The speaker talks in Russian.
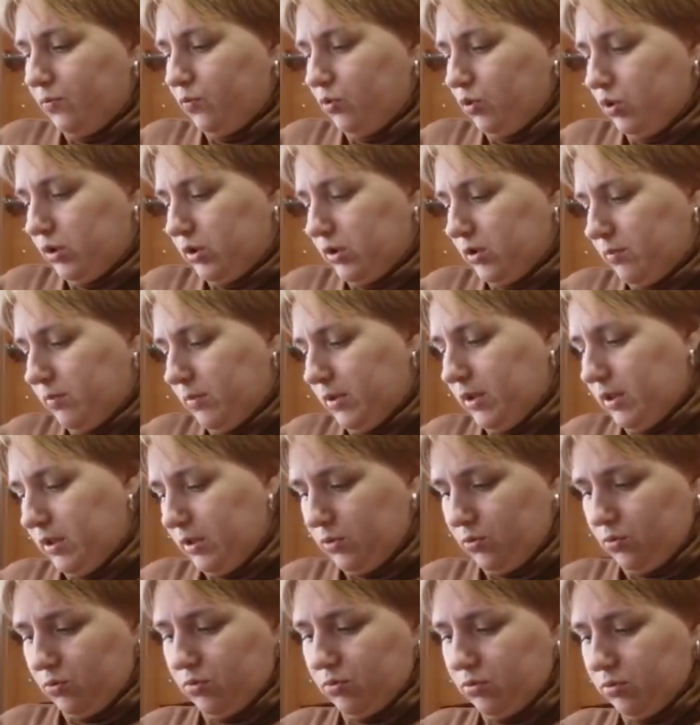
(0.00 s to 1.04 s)
Вот на
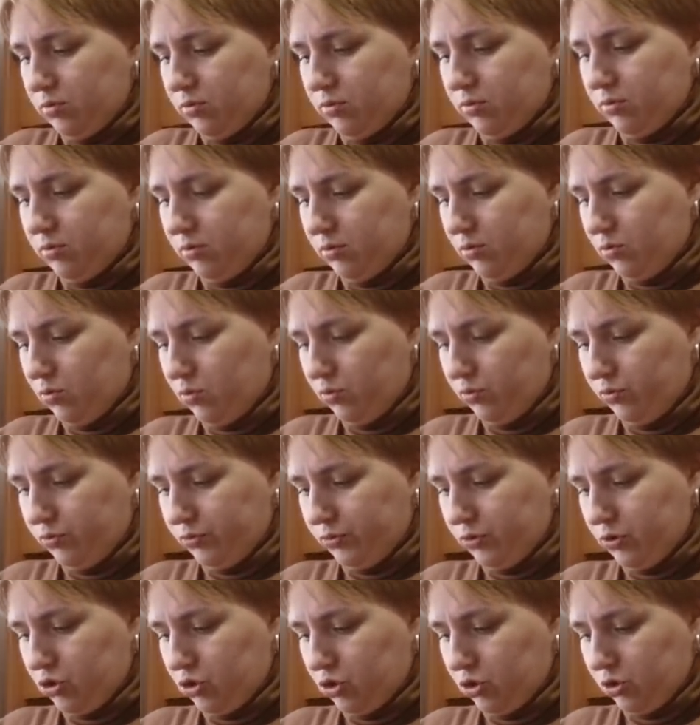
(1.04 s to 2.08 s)
Марину.
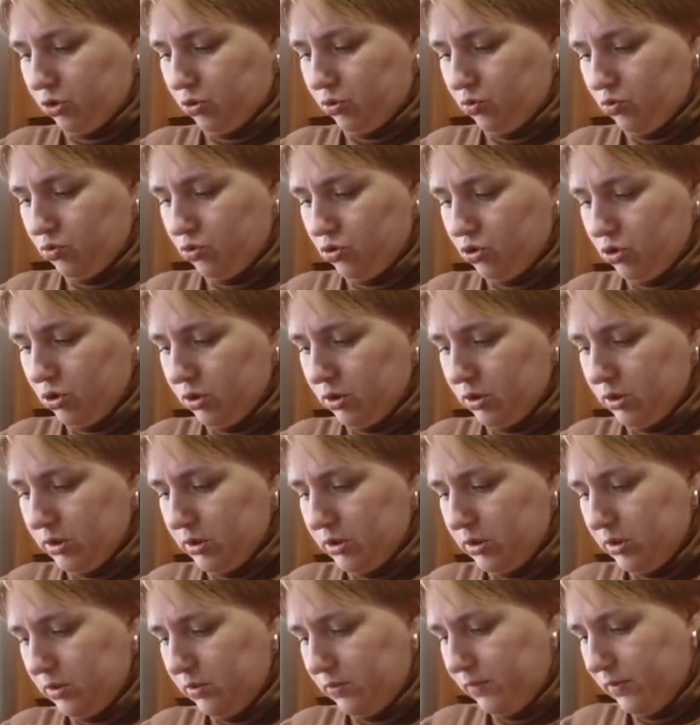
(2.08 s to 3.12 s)
Кофточка тоже
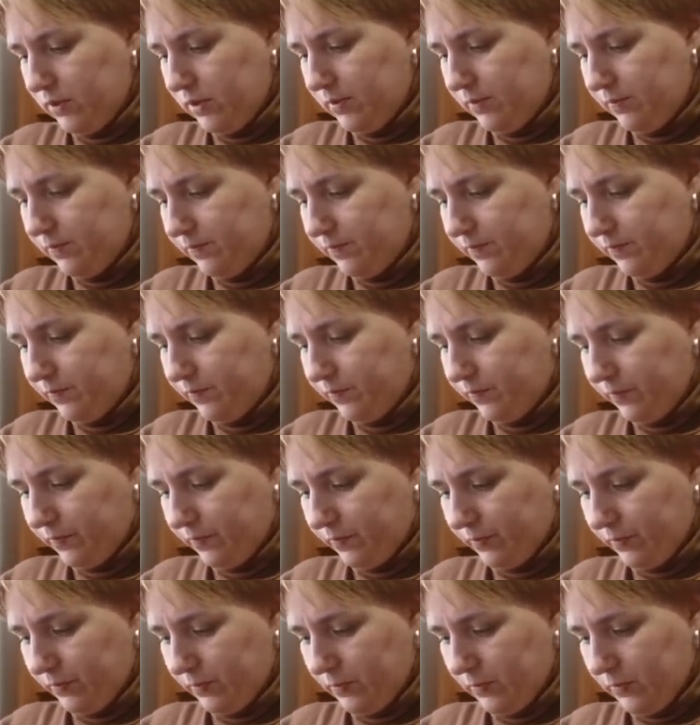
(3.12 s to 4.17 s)
красивая.
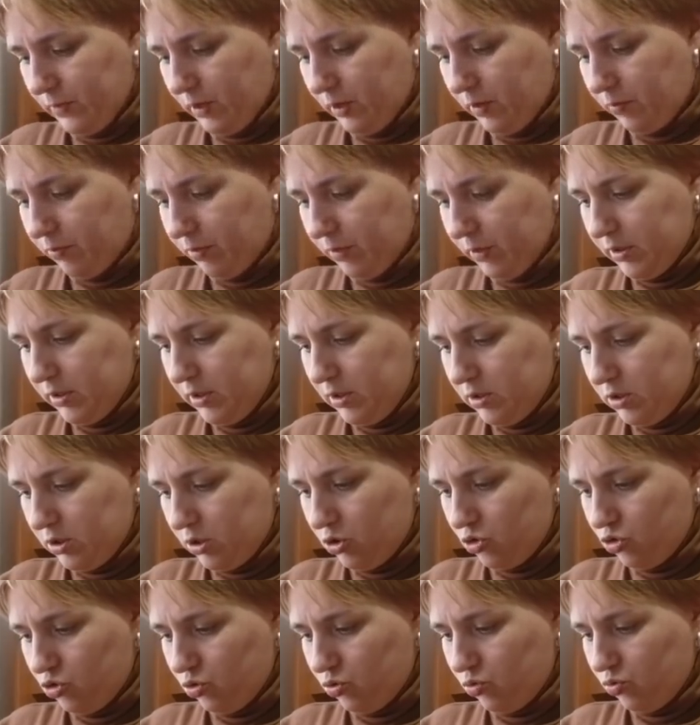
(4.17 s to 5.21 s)
Так,
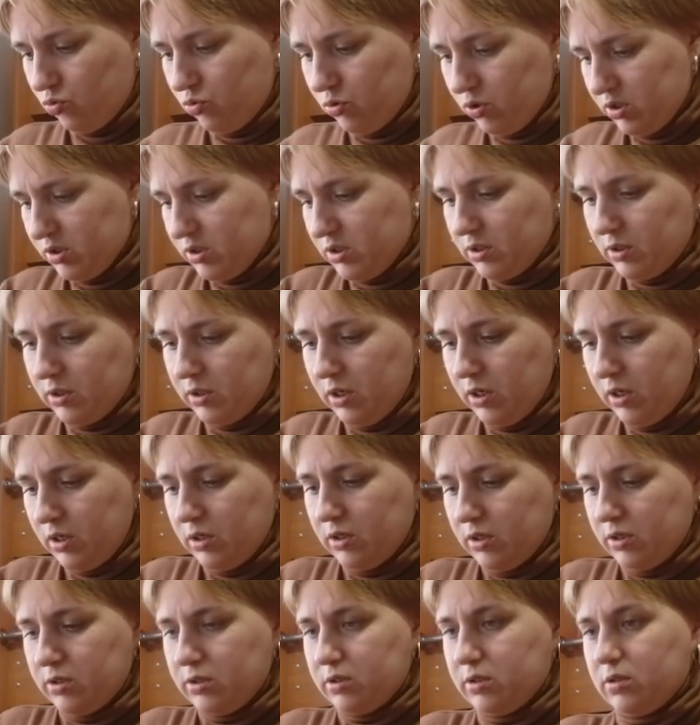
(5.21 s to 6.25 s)
пакетики что-то у них
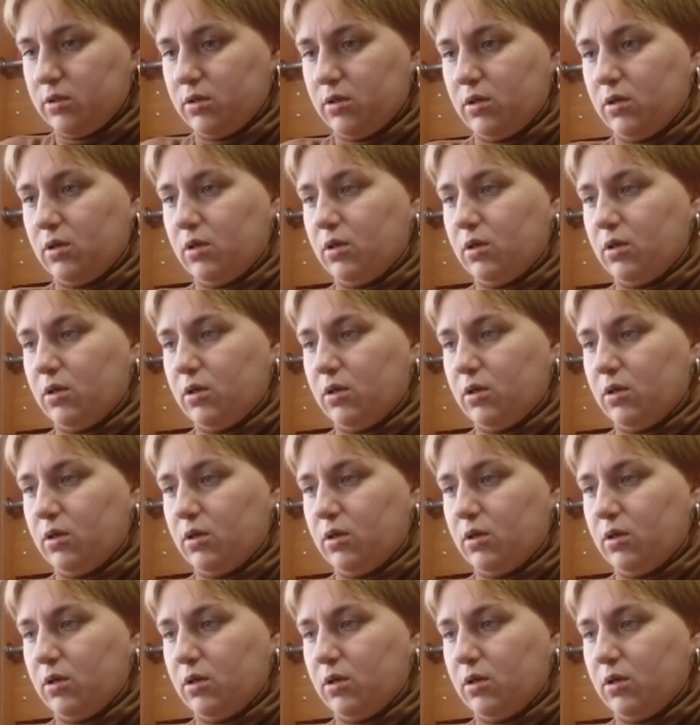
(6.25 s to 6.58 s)
склеились.